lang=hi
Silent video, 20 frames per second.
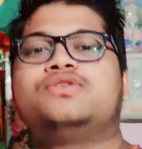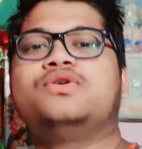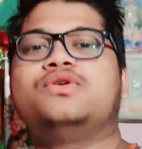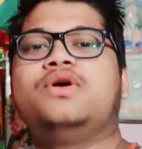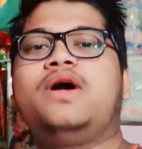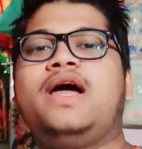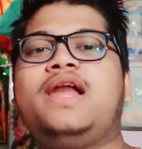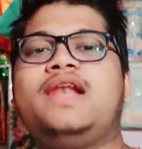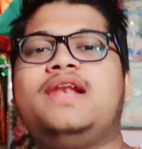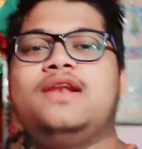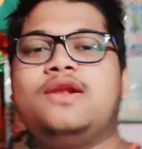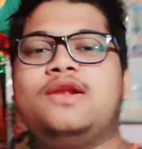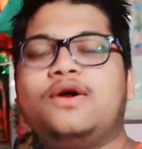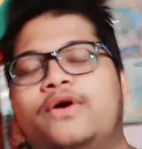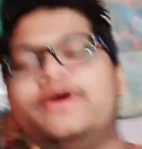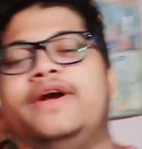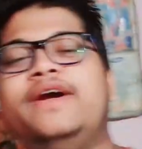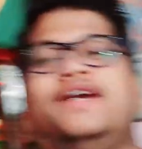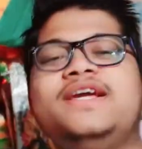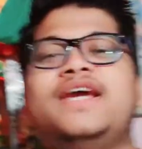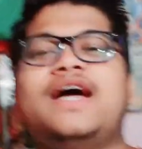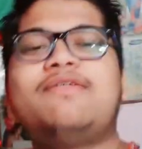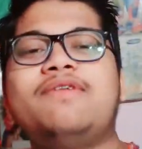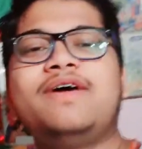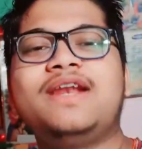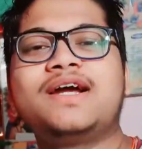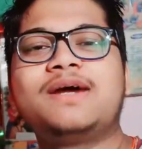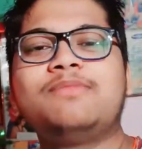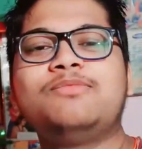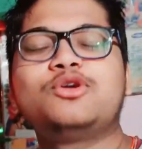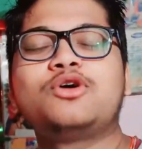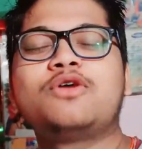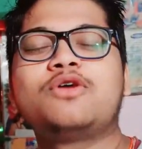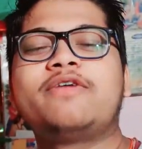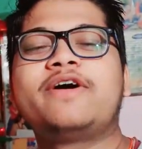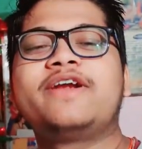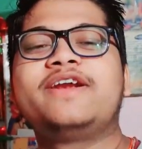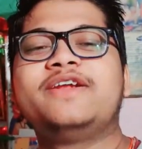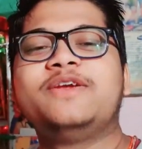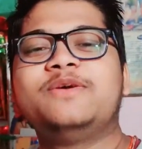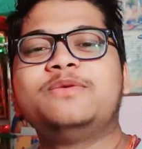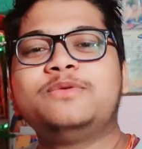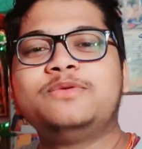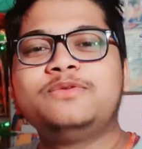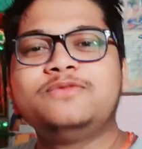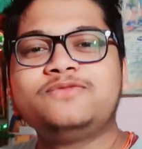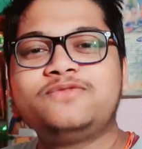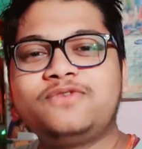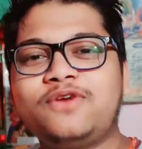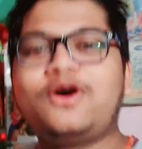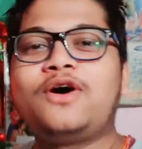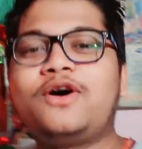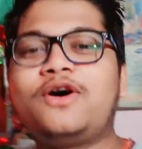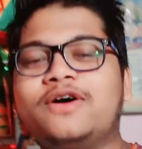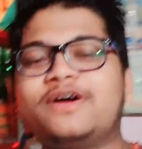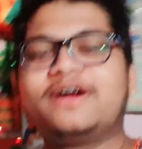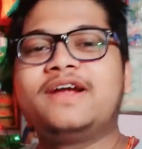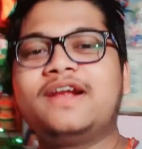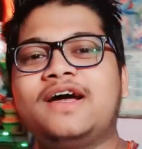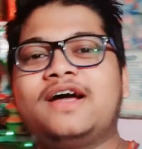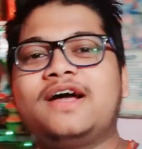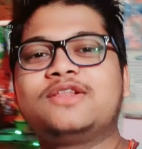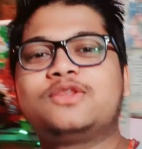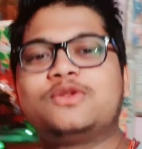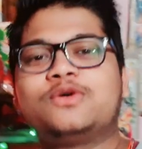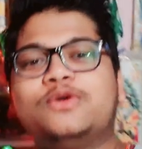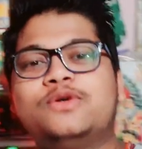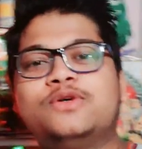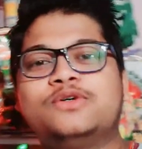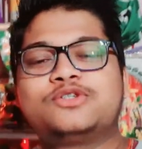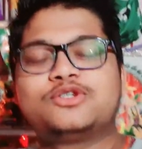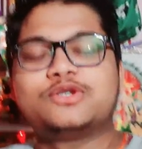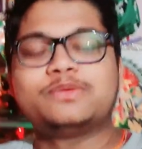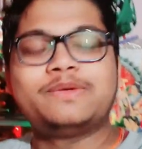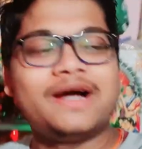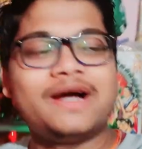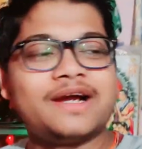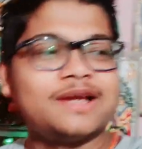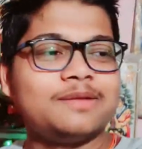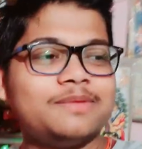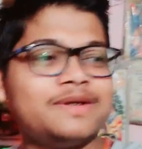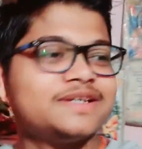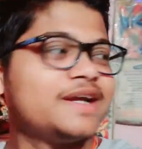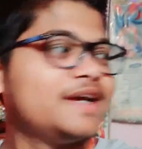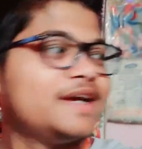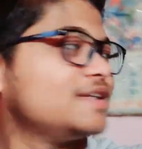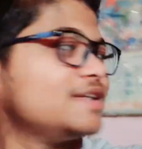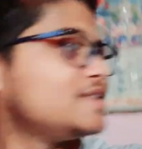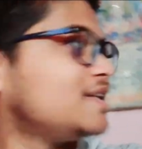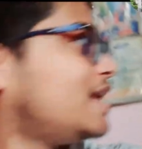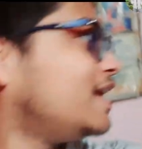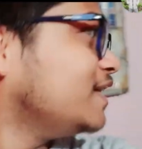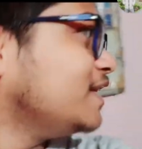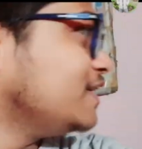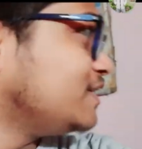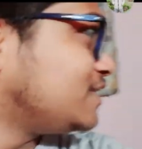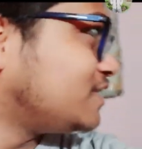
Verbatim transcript: सो हेलो इंडिया वेलकम टू अवर न्यू ब्लॉग है ना तो सुबह के बज रहे हैं साढ़े